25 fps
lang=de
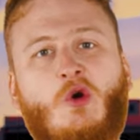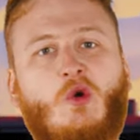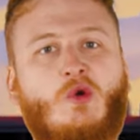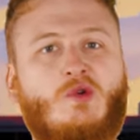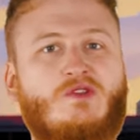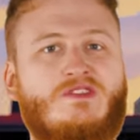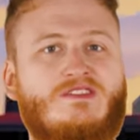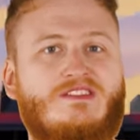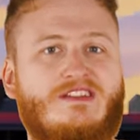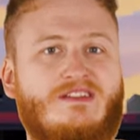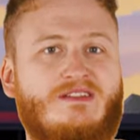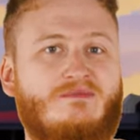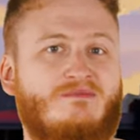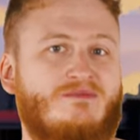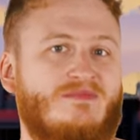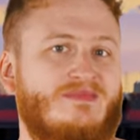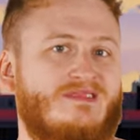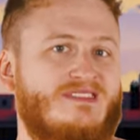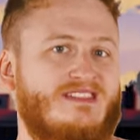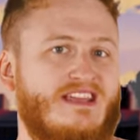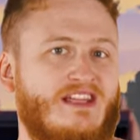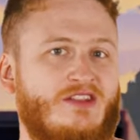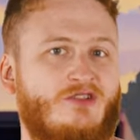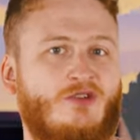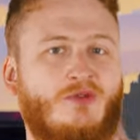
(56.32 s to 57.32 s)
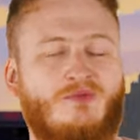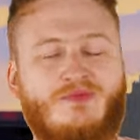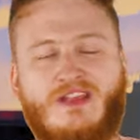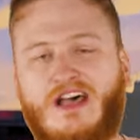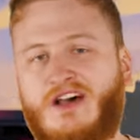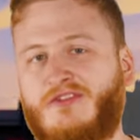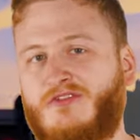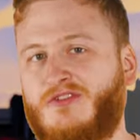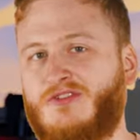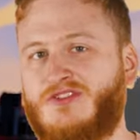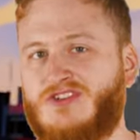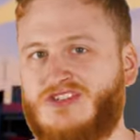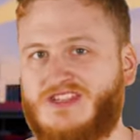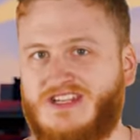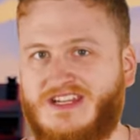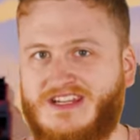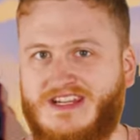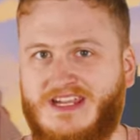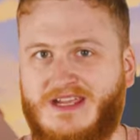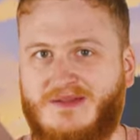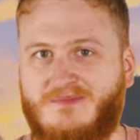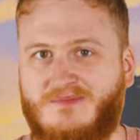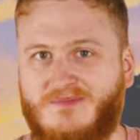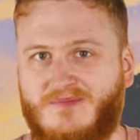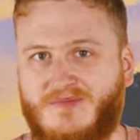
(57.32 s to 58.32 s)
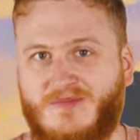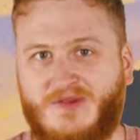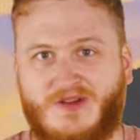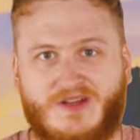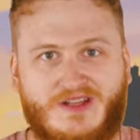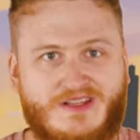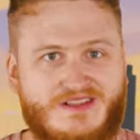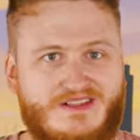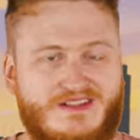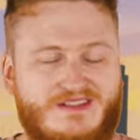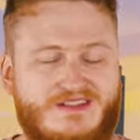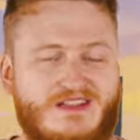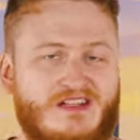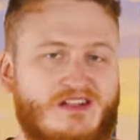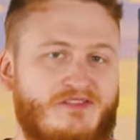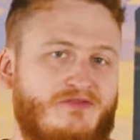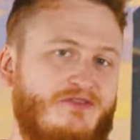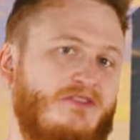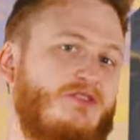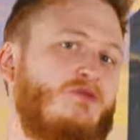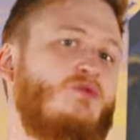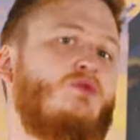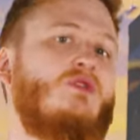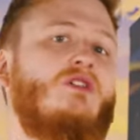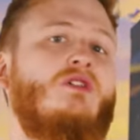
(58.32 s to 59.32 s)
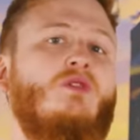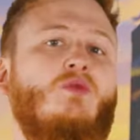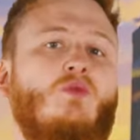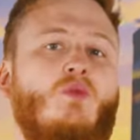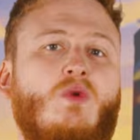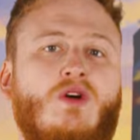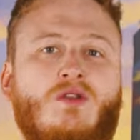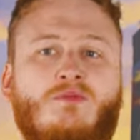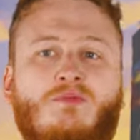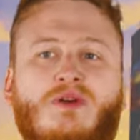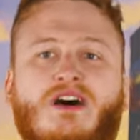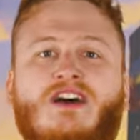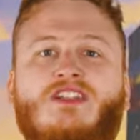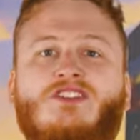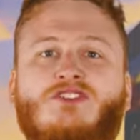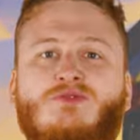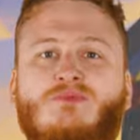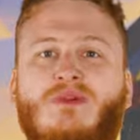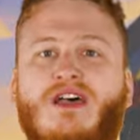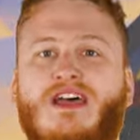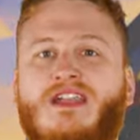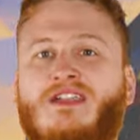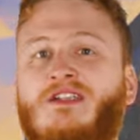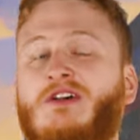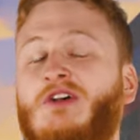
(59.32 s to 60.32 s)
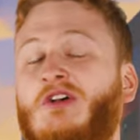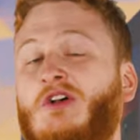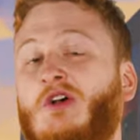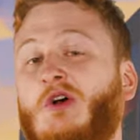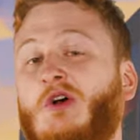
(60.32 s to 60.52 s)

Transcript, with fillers: Und im Zentrum davon steht eben die Titelfigur One Punch Man.